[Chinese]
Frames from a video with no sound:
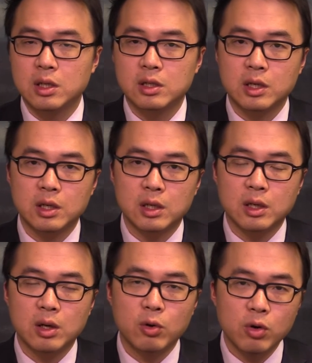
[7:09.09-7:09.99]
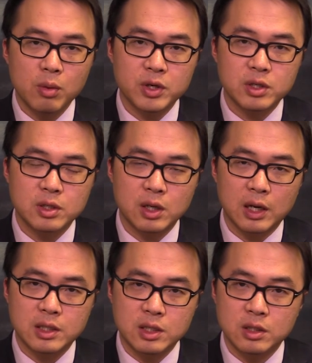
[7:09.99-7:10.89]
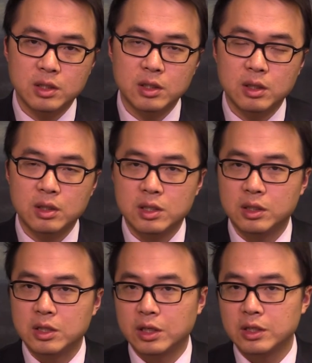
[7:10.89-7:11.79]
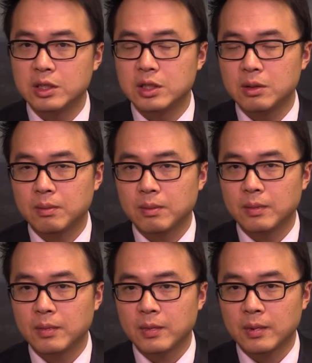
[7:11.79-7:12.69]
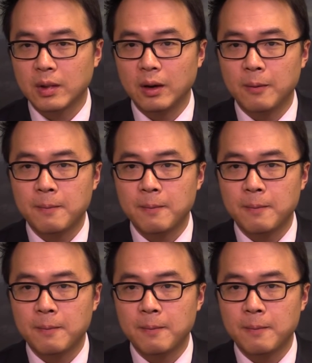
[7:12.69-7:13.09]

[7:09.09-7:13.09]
这个货币政策来刺激，刺激这个经济，啊。